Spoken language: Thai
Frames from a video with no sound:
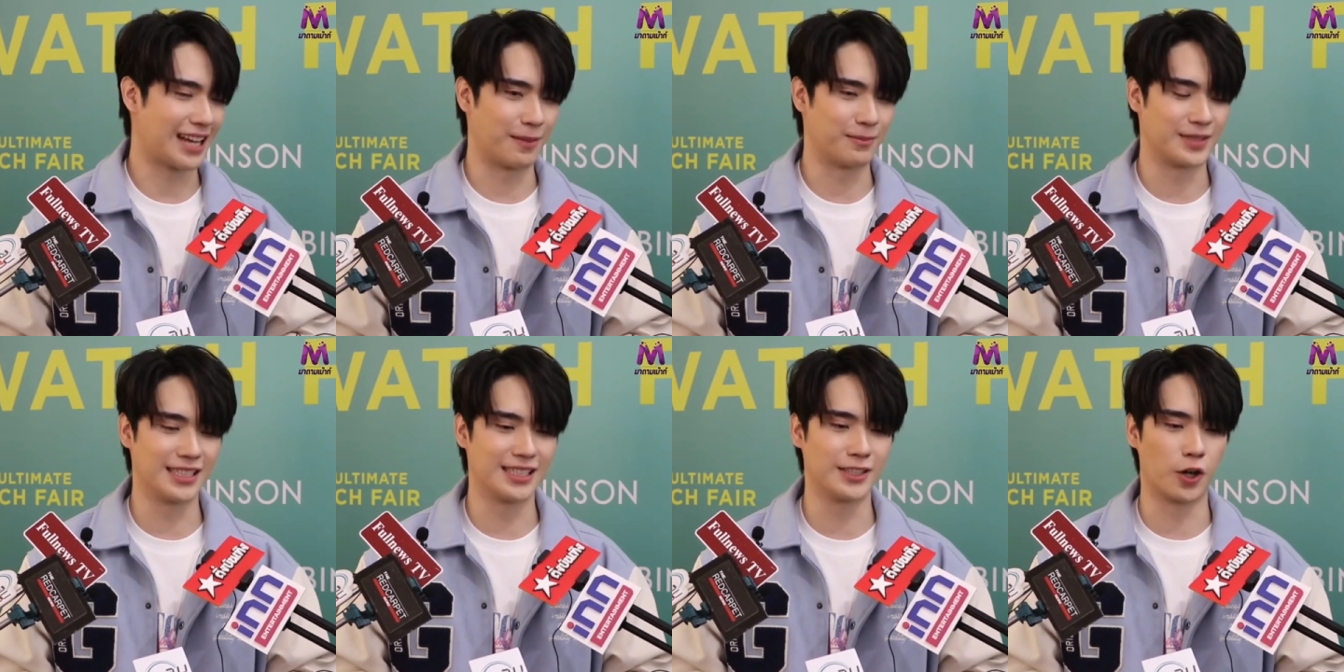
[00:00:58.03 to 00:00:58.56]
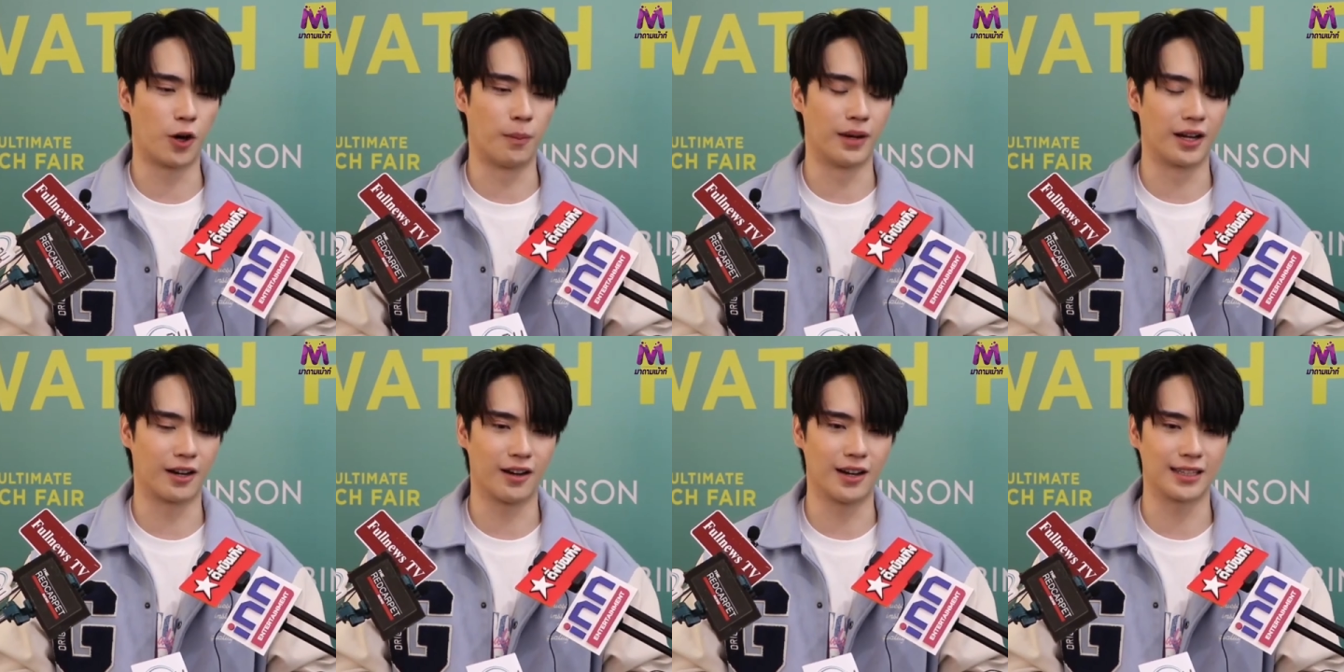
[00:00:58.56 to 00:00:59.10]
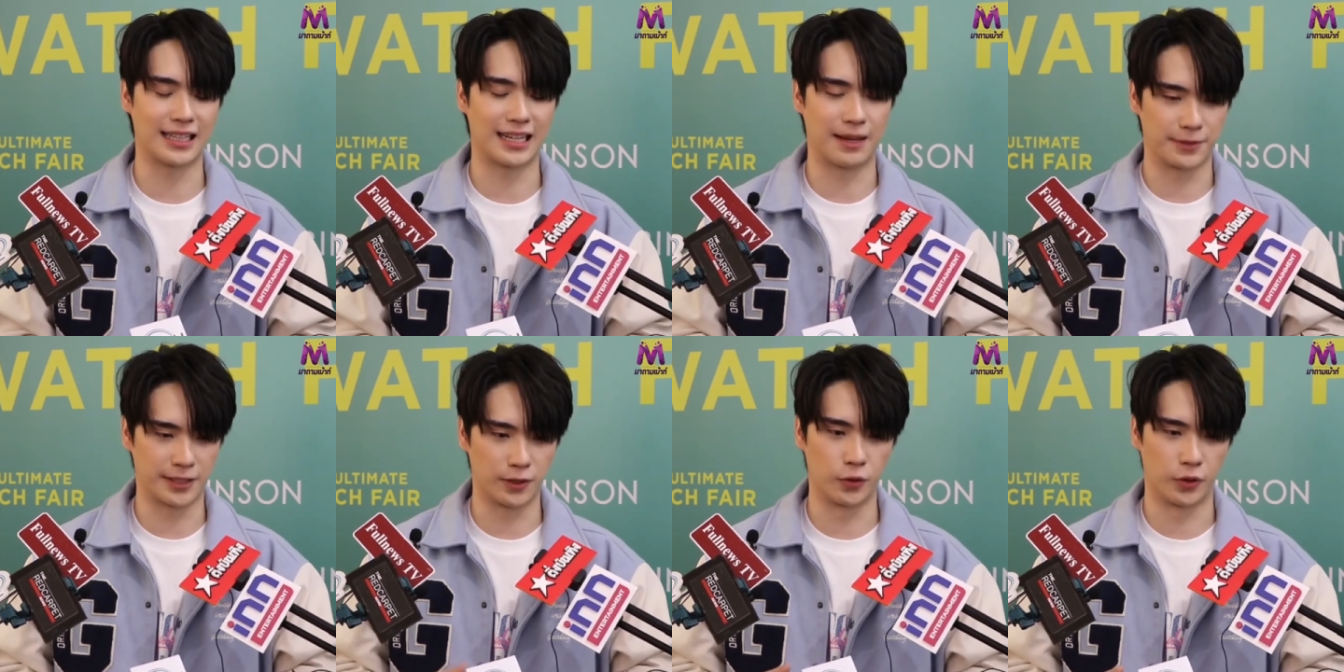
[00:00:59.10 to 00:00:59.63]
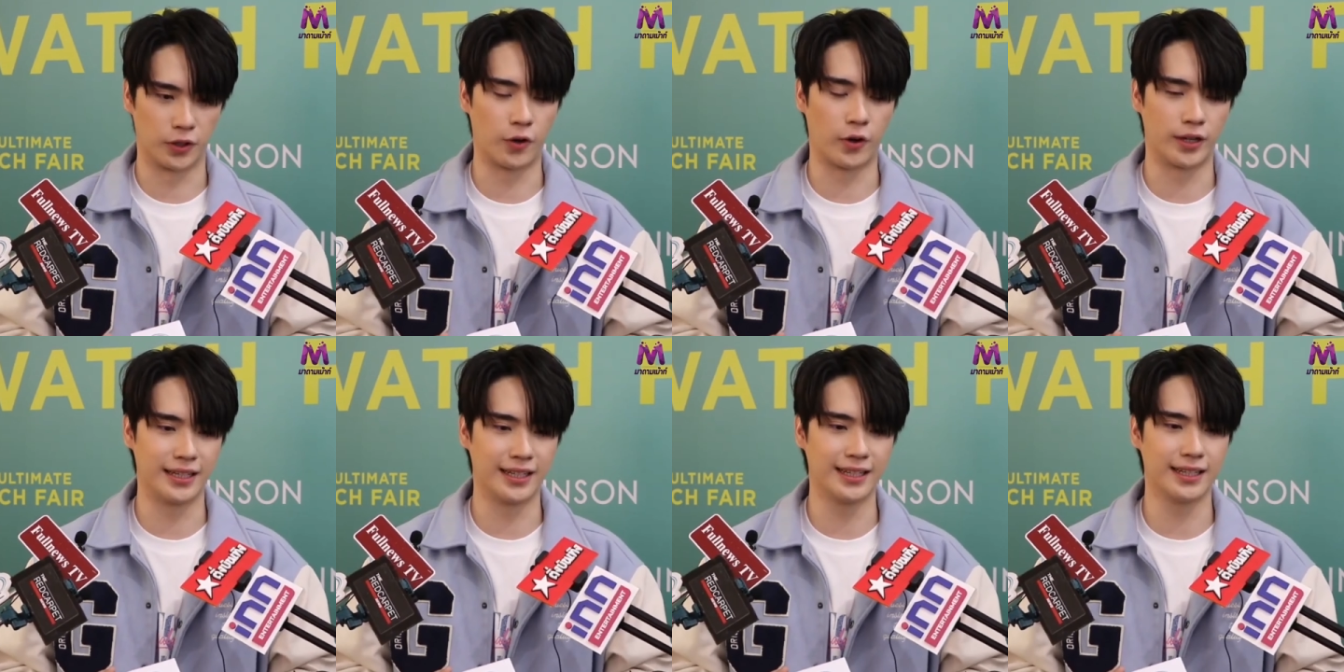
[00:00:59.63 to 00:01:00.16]
ตามชื่นชมแล้วก็สนับสนุน
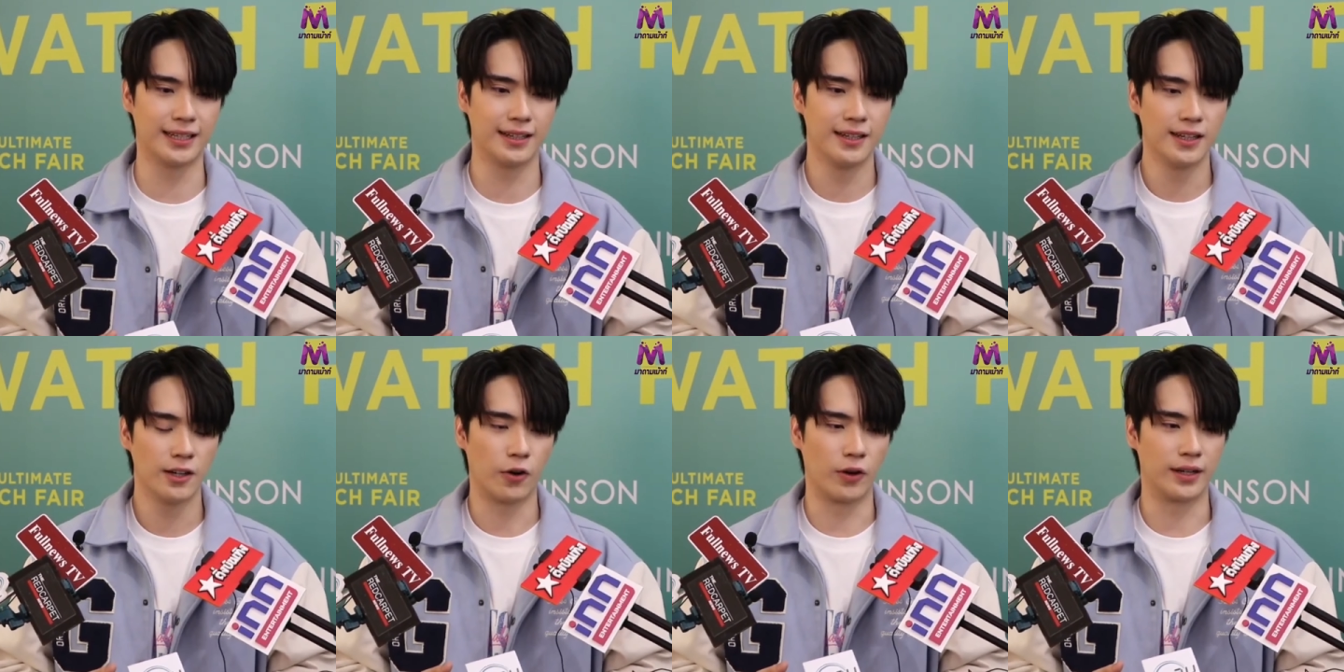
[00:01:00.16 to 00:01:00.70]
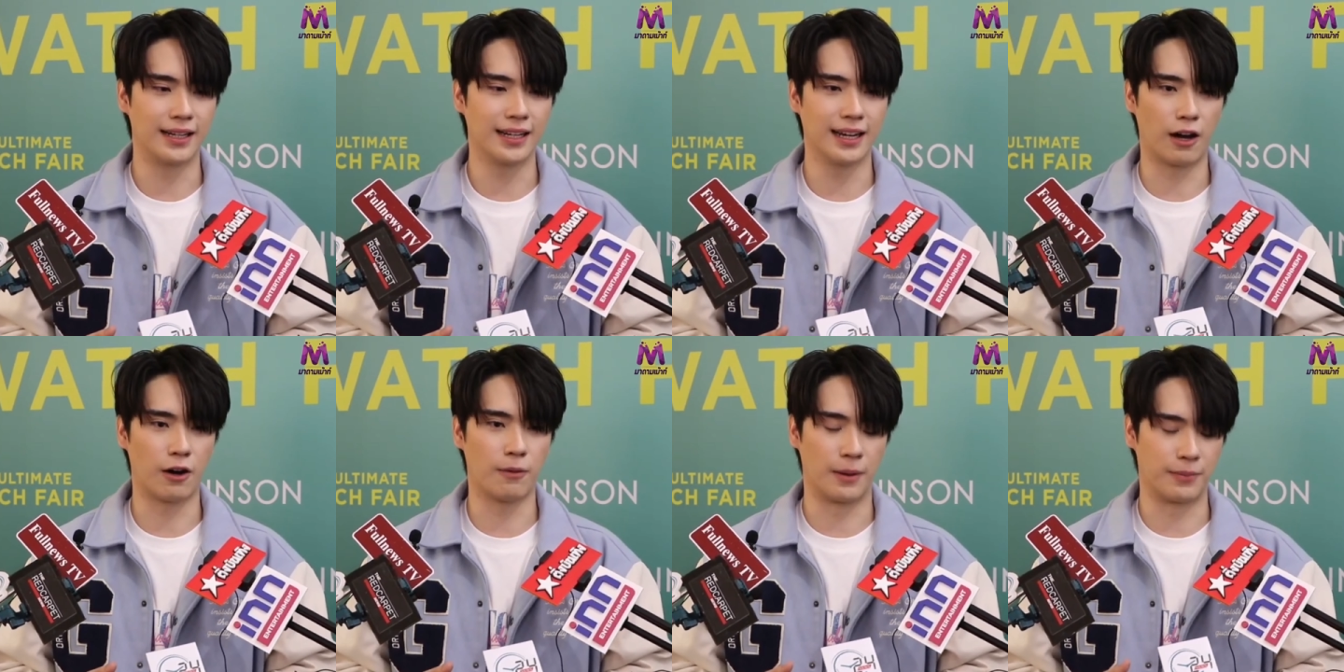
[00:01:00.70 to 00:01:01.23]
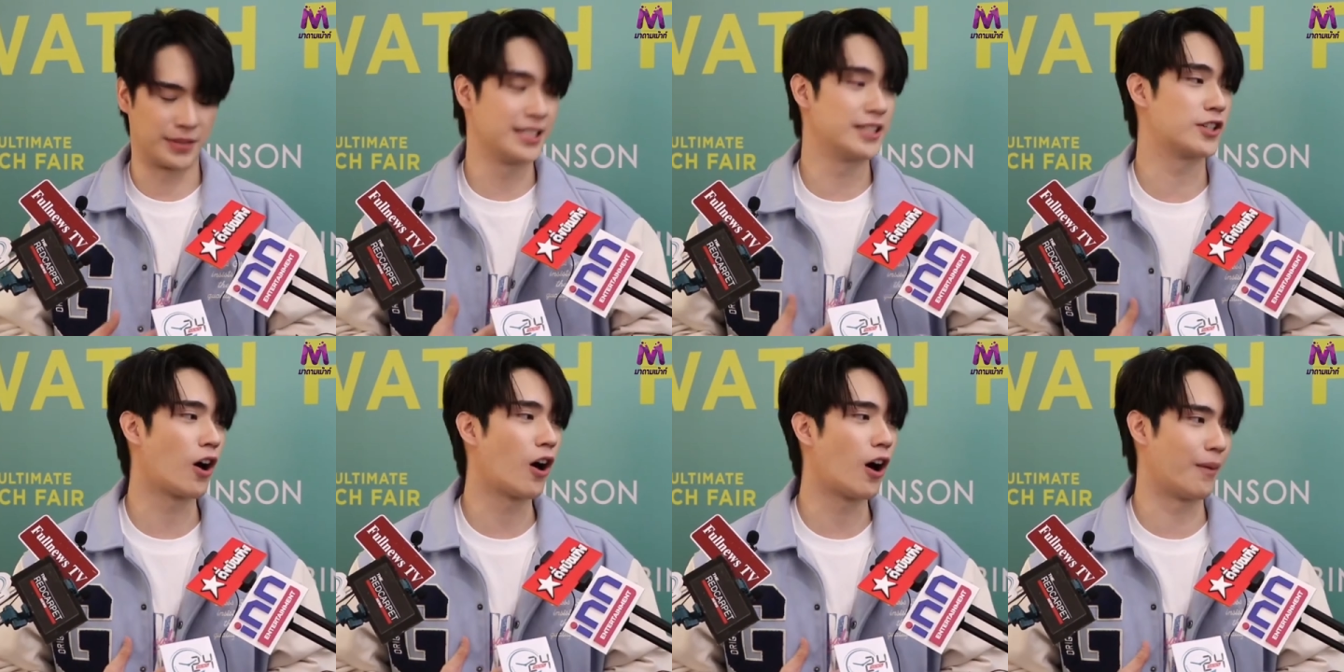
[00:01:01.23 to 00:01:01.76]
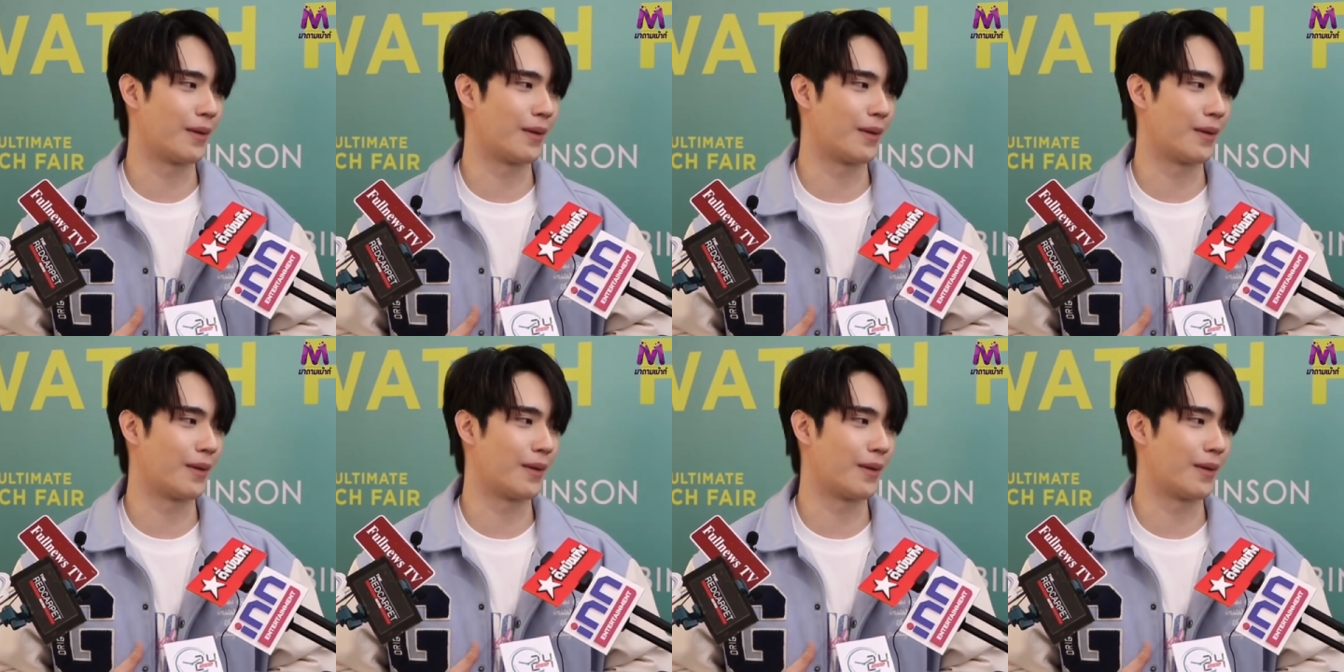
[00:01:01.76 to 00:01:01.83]
คนที่คนที่เราแบบชื่นชอบ